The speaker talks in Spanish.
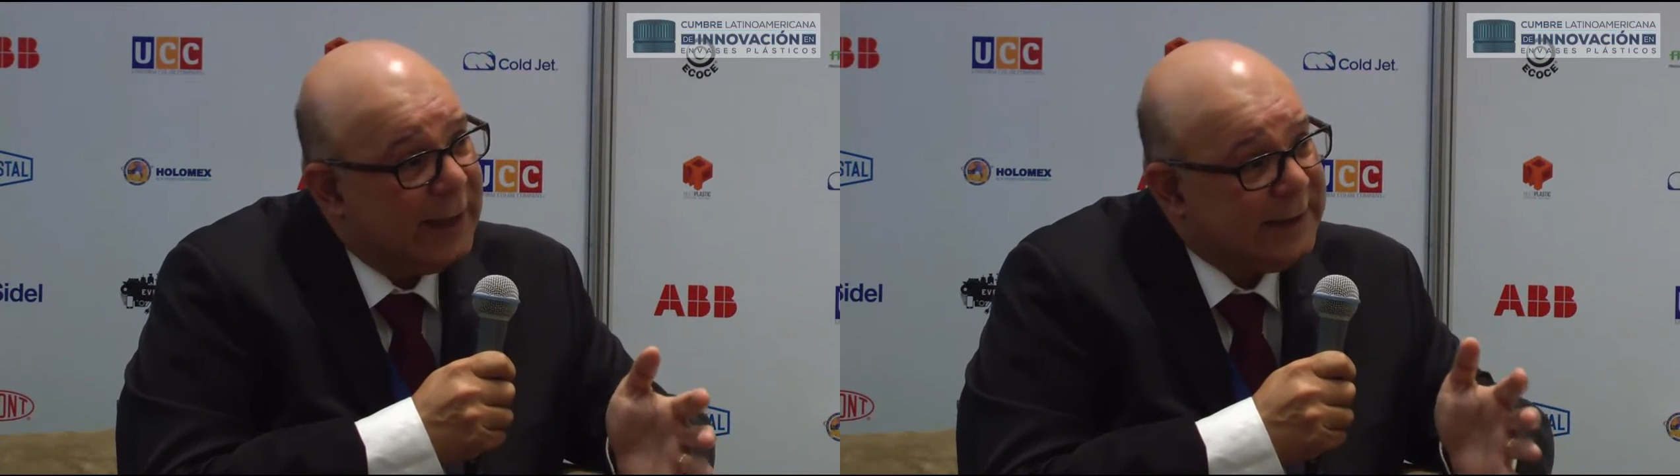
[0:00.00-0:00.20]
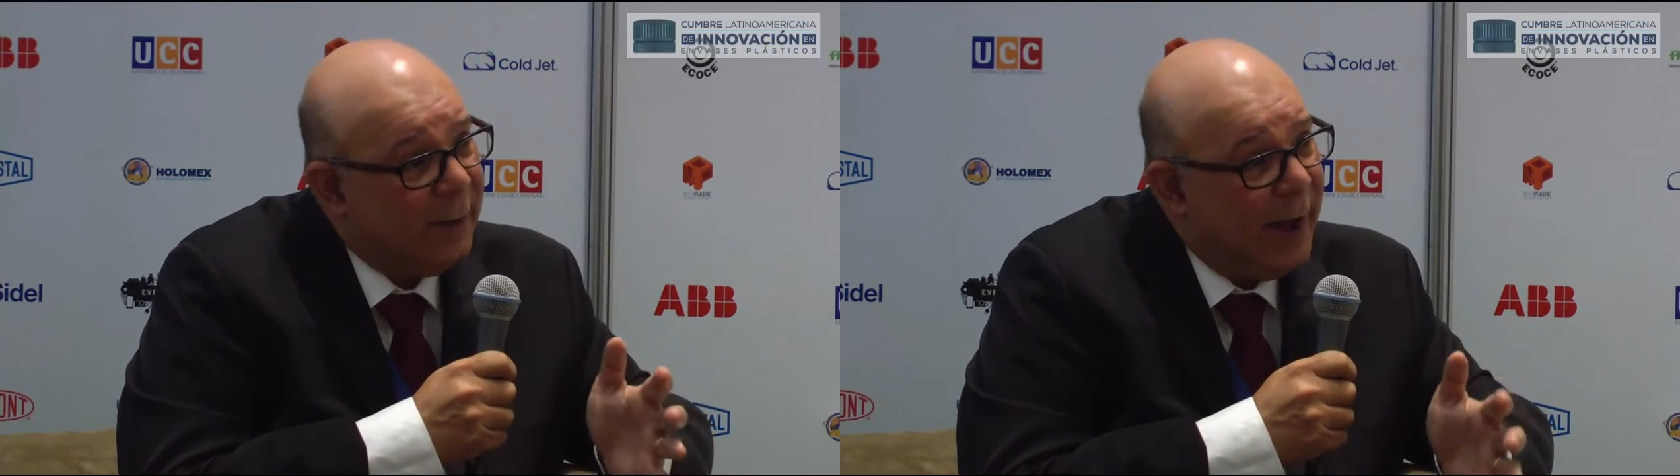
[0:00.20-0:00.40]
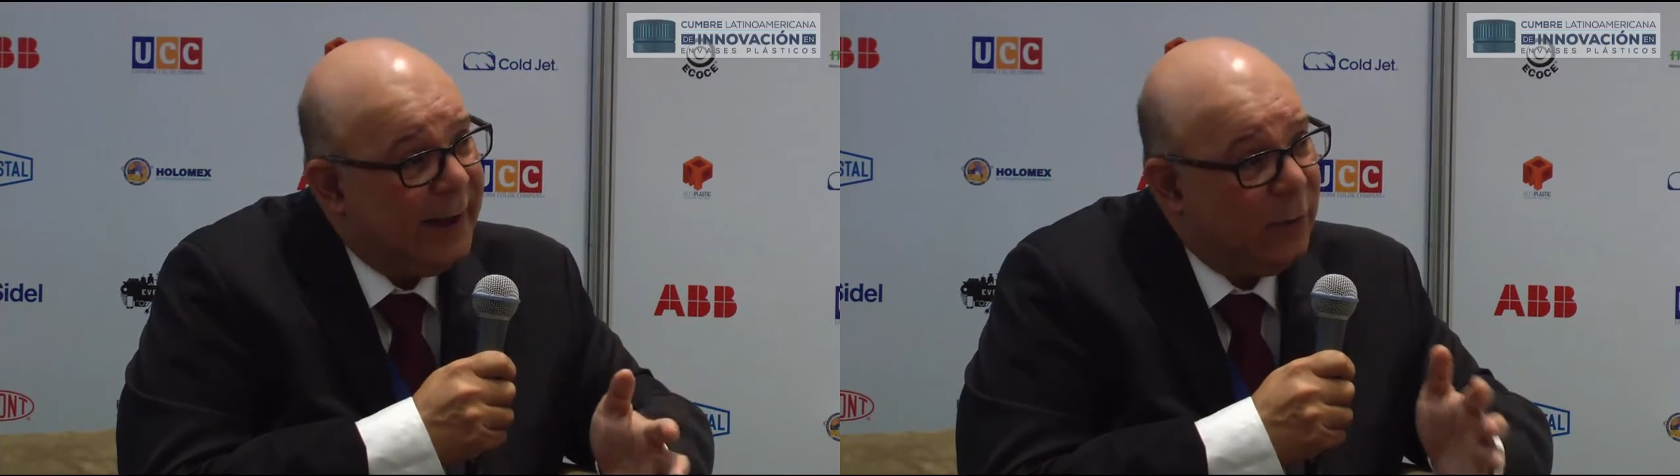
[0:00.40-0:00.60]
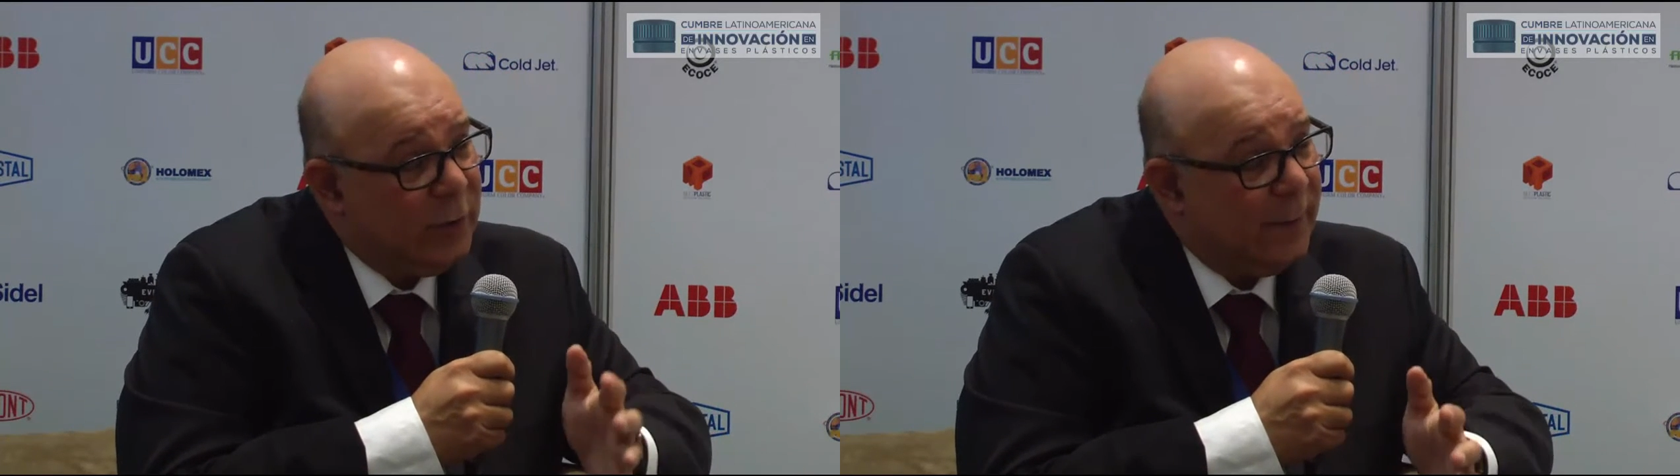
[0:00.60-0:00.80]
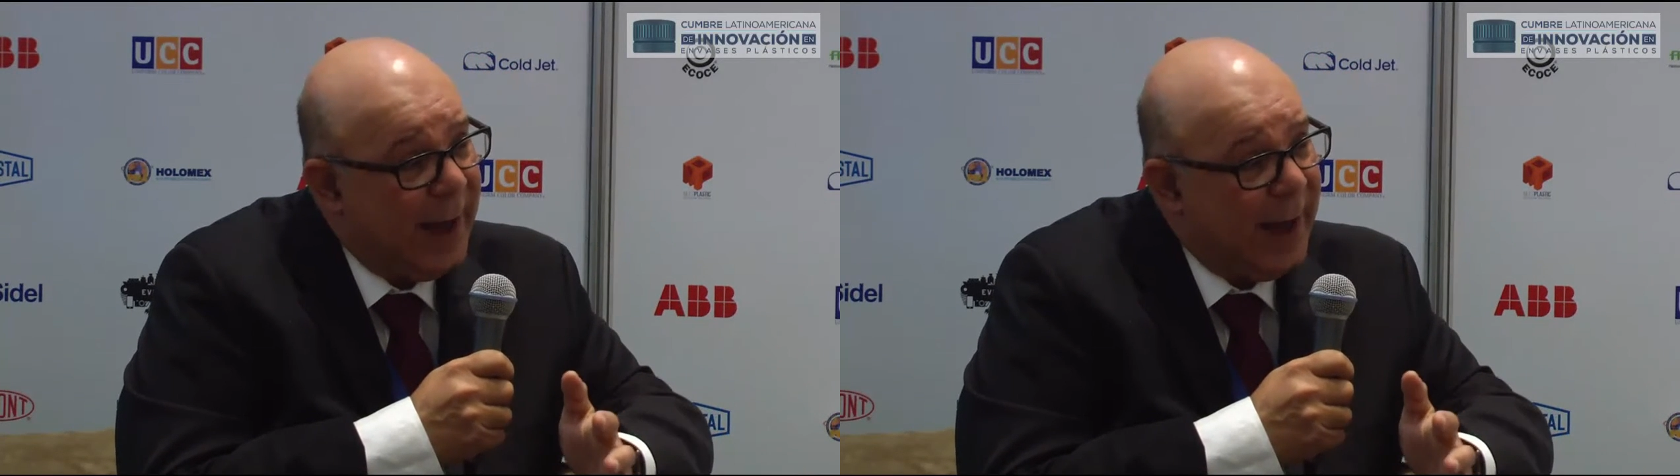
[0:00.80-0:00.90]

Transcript: a trabajar en una